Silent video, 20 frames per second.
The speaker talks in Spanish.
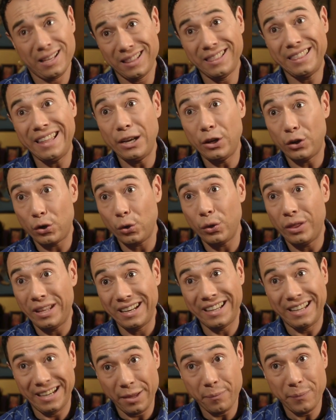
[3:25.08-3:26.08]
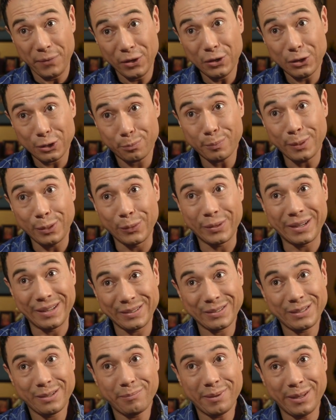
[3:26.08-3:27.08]
dentro del gremio de los
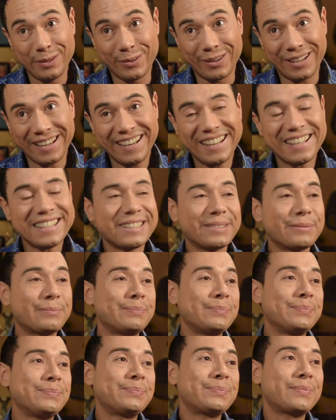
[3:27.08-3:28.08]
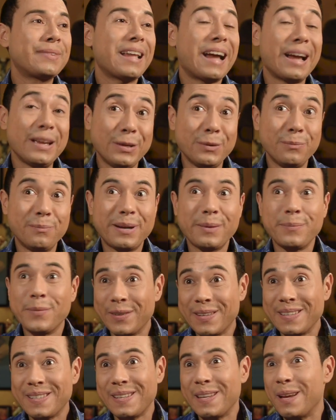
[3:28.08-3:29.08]
peluqueros y peluqueras hay un premio
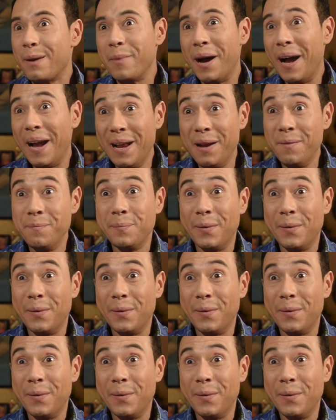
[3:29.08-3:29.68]
que se llama el